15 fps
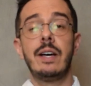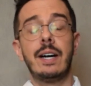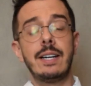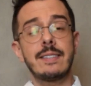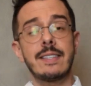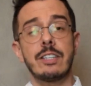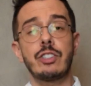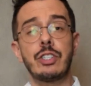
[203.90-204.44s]

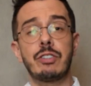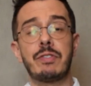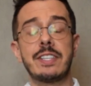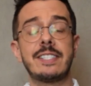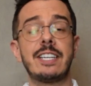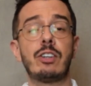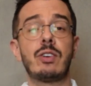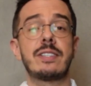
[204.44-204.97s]
Antes da gente
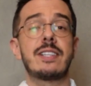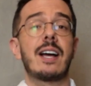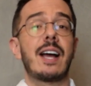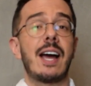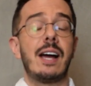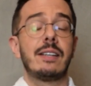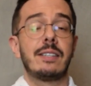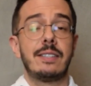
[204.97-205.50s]
fazer a nossa
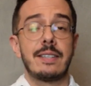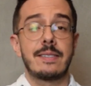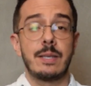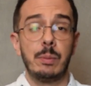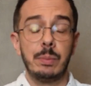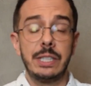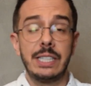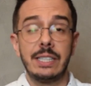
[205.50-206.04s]
carta da
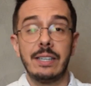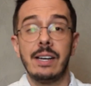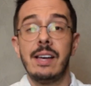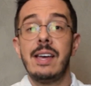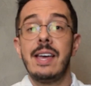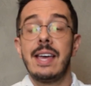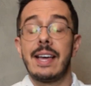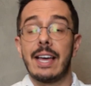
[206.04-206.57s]
semana,
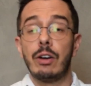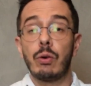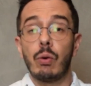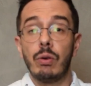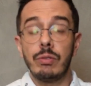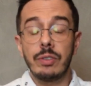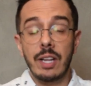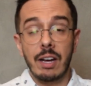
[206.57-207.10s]
quero
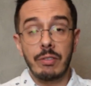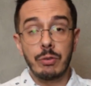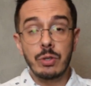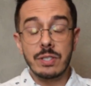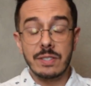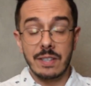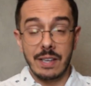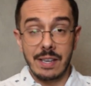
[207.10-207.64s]
convidar
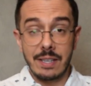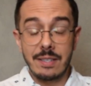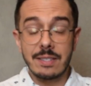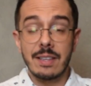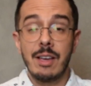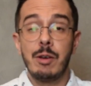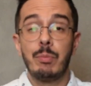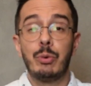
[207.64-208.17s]

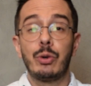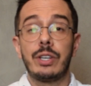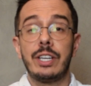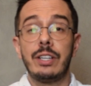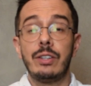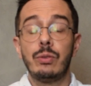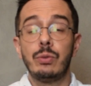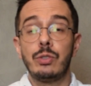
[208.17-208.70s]
vocês,
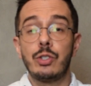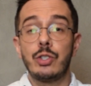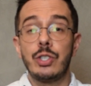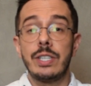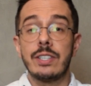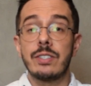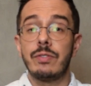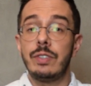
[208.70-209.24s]
porque nos
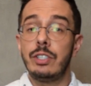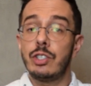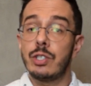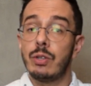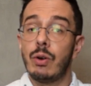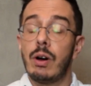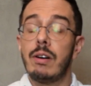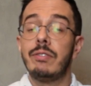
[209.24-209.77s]
dias
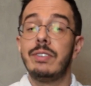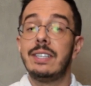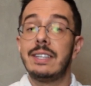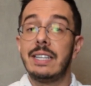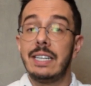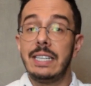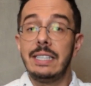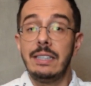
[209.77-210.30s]
29 e
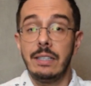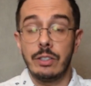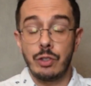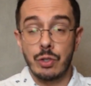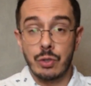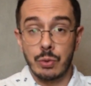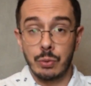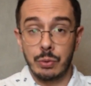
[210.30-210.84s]
30
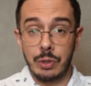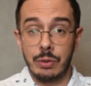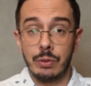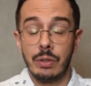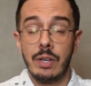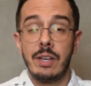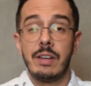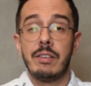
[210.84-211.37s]
de
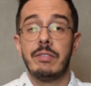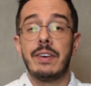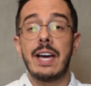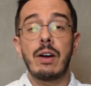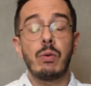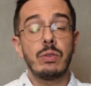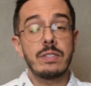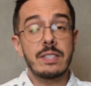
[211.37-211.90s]
junho vai
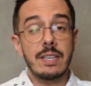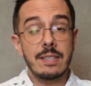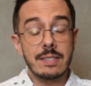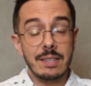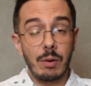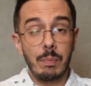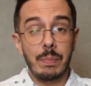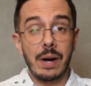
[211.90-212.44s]
acontecer em
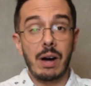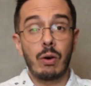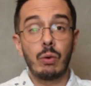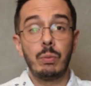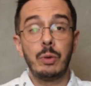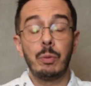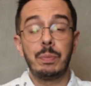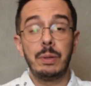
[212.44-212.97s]
São
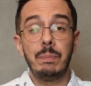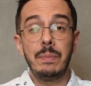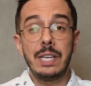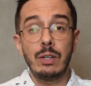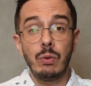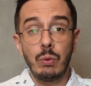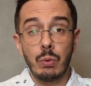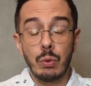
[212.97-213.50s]
Paulo o meu
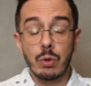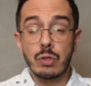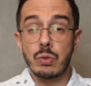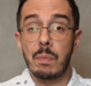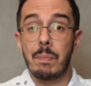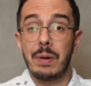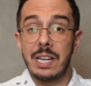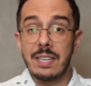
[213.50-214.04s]
primeiro
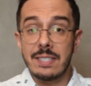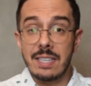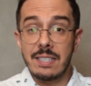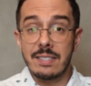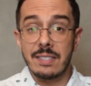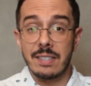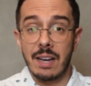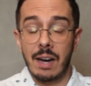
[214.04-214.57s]
curso
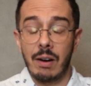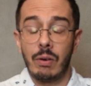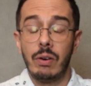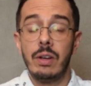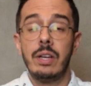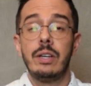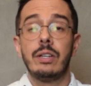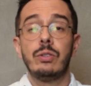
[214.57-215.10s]

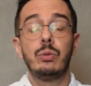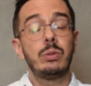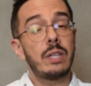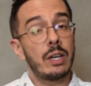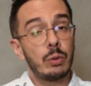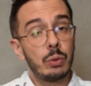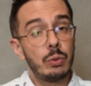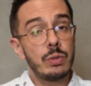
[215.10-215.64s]
presencial do
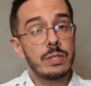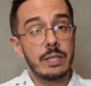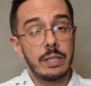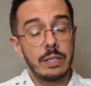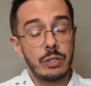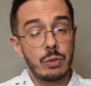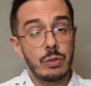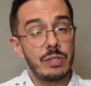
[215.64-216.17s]
Tarô dos
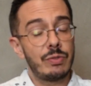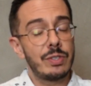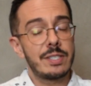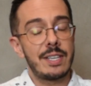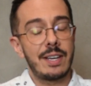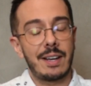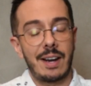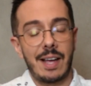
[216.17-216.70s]
Anjos e
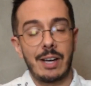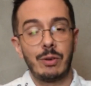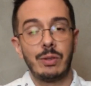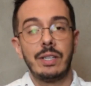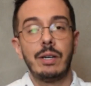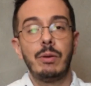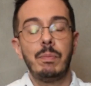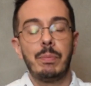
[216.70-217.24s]
você, claro,
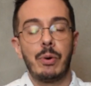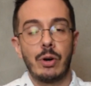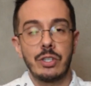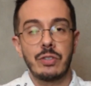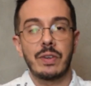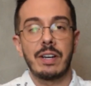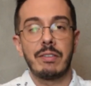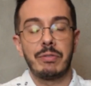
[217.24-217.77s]
não
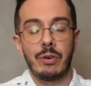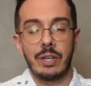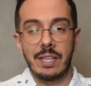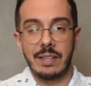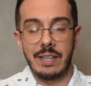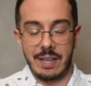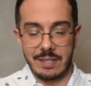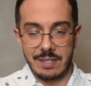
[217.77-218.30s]
pode ficar fora
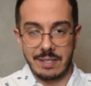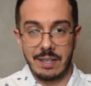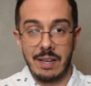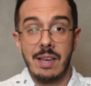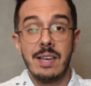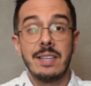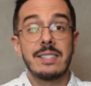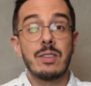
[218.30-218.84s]
dessa.
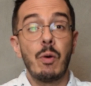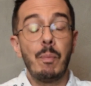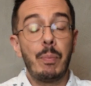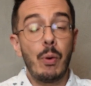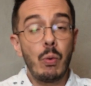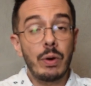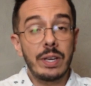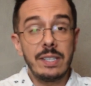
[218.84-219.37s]
São
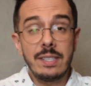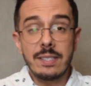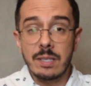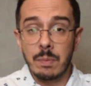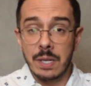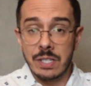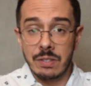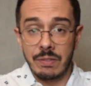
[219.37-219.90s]

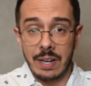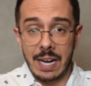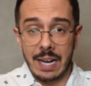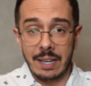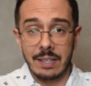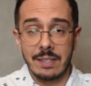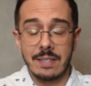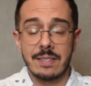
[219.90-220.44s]
pouquíssimas
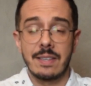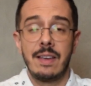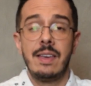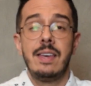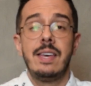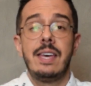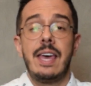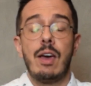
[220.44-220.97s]
vagas,
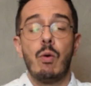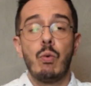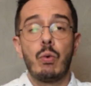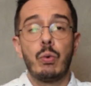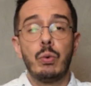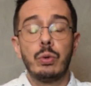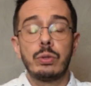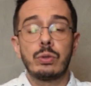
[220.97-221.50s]
é um
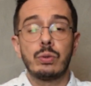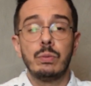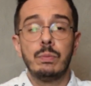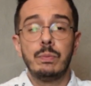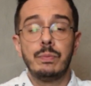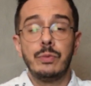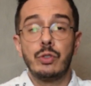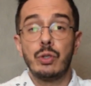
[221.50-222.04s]

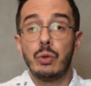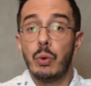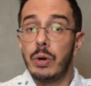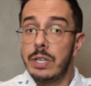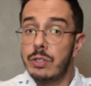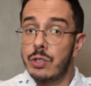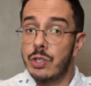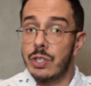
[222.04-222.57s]
curso de
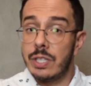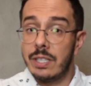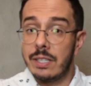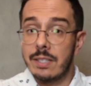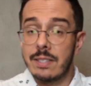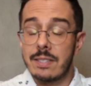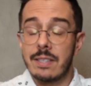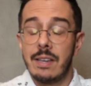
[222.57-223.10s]
dois
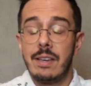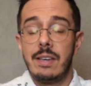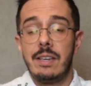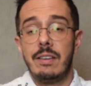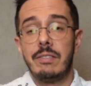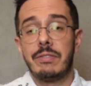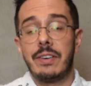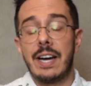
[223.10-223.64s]
dias
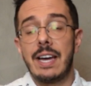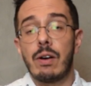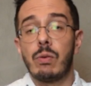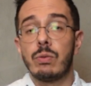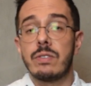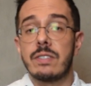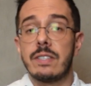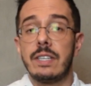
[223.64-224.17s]
e vai
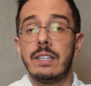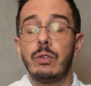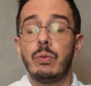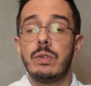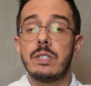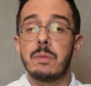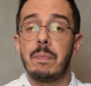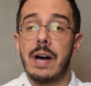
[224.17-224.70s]
acontecer
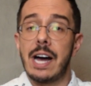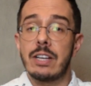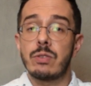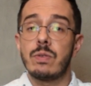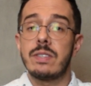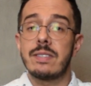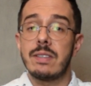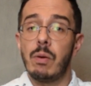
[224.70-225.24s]
num
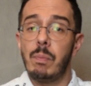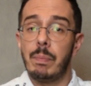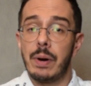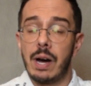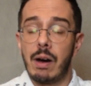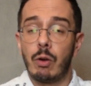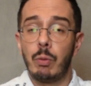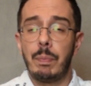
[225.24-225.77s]
espaço em São
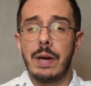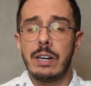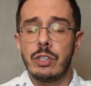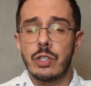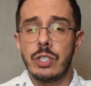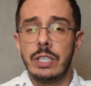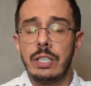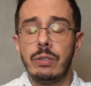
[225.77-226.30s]
Paulo,
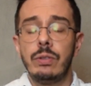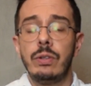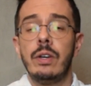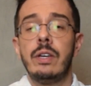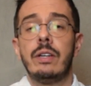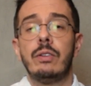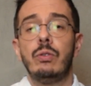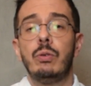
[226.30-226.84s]
pertinho
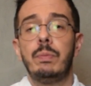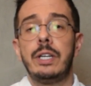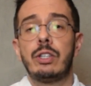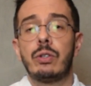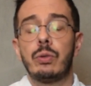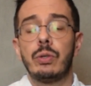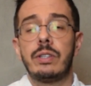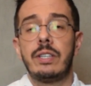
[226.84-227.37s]
do
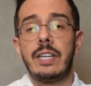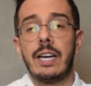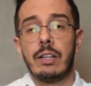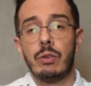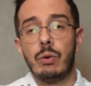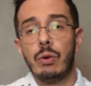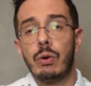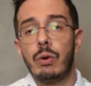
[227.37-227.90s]
metrô
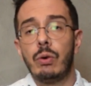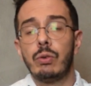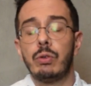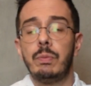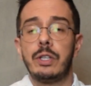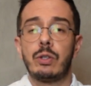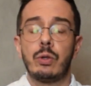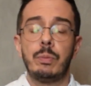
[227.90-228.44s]
Trianon, do
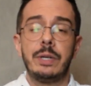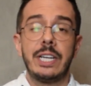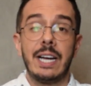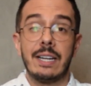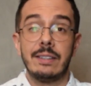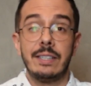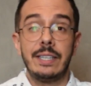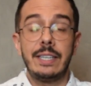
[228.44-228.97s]
metrô
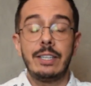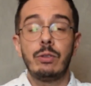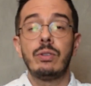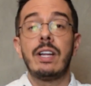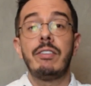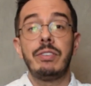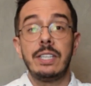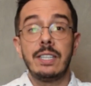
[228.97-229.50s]
Brigadeiro,
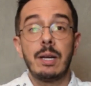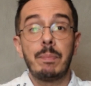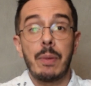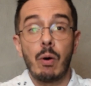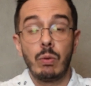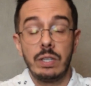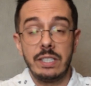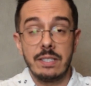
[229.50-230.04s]
na Avenida
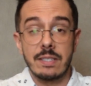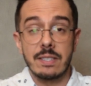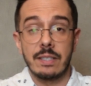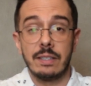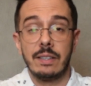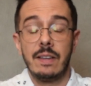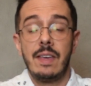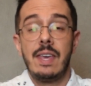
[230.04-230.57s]

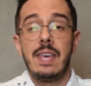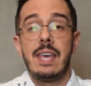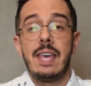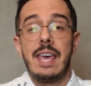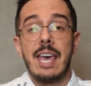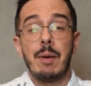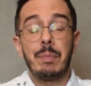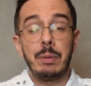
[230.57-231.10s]
Paulista.
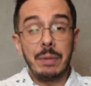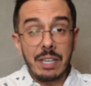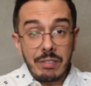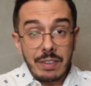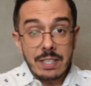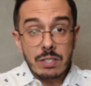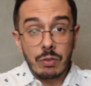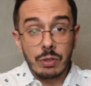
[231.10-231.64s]
É a primeira
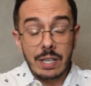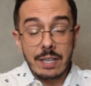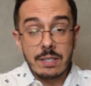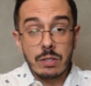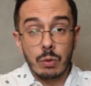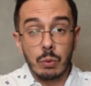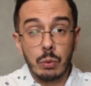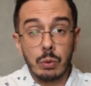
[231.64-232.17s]
vez que eu vou dar
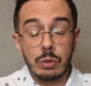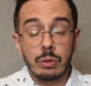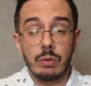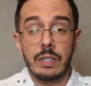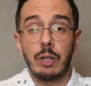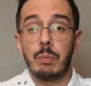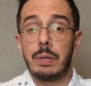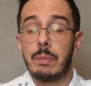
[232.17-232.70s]
esse curso,
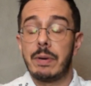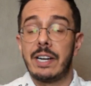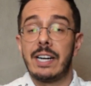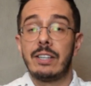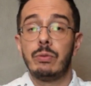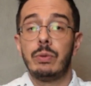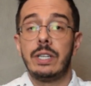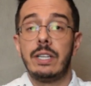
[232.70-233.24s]
tenho
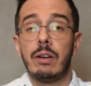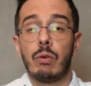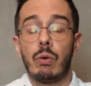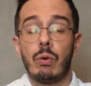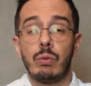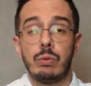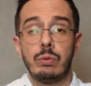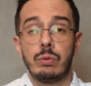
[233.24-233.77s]
preparado ele ao
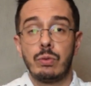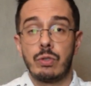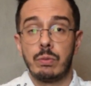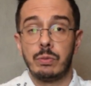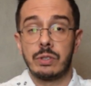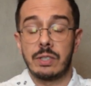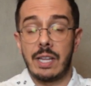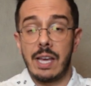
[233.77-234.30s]
longo dos
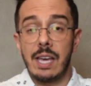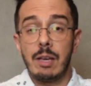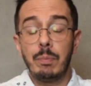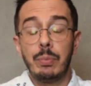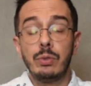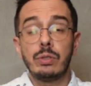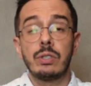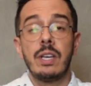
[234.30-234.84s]
últimos
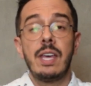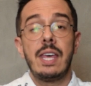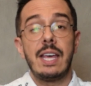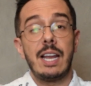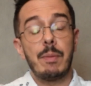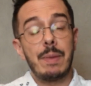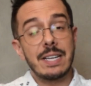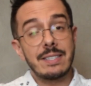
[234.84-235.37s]
tempos.
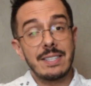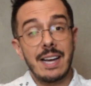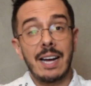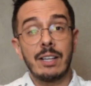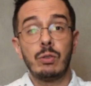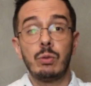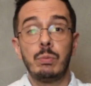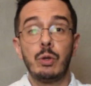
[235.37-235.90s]
Ele é
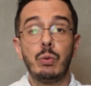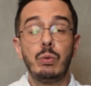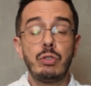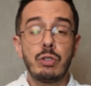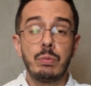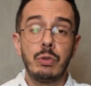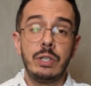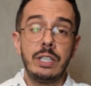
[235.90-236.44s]
baseado no meu
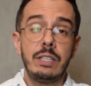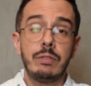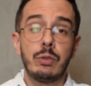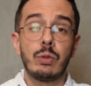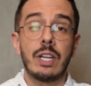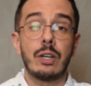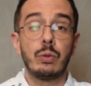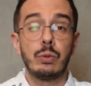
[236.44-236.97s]
último livro,
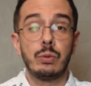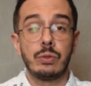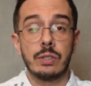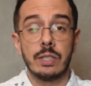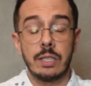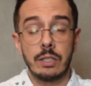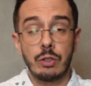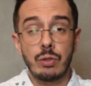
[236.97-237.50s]
O Tarô dos
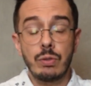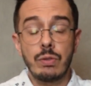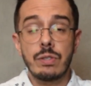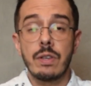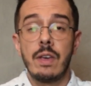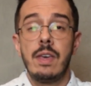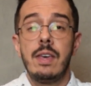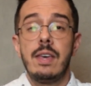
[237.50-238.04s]

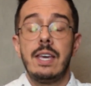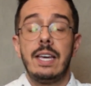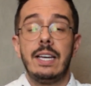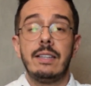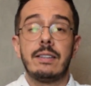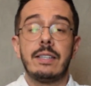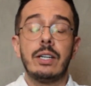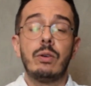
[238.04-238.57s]
Anjos.
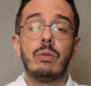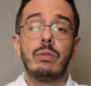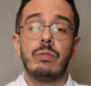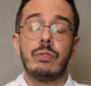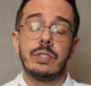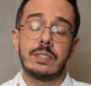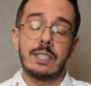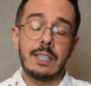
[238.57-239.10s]
Então,
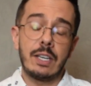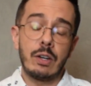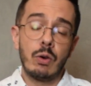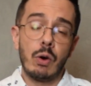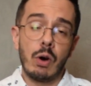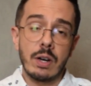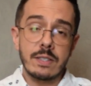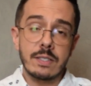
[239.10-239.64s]
você que
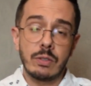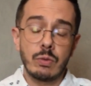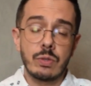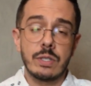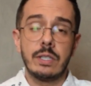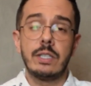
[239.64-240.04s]
gosta dos